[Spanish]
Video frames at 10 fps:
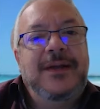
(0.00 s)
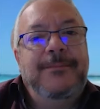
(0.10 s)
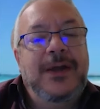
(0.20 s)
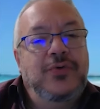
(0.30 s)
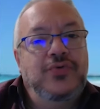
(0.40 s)

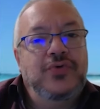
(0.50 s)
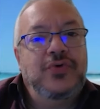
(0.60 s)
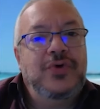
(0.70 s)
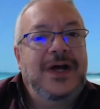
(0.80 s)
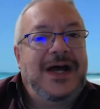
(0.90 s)
Me
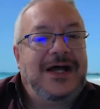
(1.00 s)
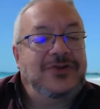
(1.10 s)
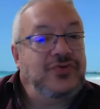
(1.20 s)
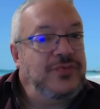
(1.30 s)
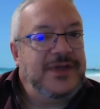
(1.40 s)
uno a
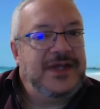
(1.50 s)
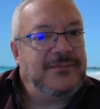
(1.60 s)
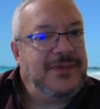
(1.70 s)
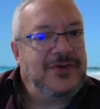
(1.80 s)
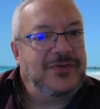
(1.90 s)
todos mis
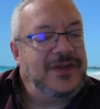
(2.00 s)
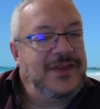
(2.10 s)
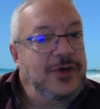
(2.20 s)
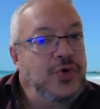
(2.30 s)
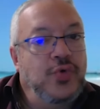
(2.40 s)
hermanos
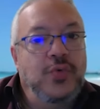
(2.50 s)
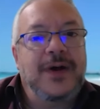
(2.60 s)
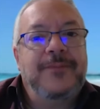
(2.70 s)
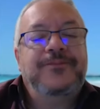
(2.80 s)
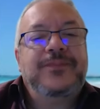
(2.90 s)
desde
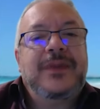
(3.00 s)
Cuba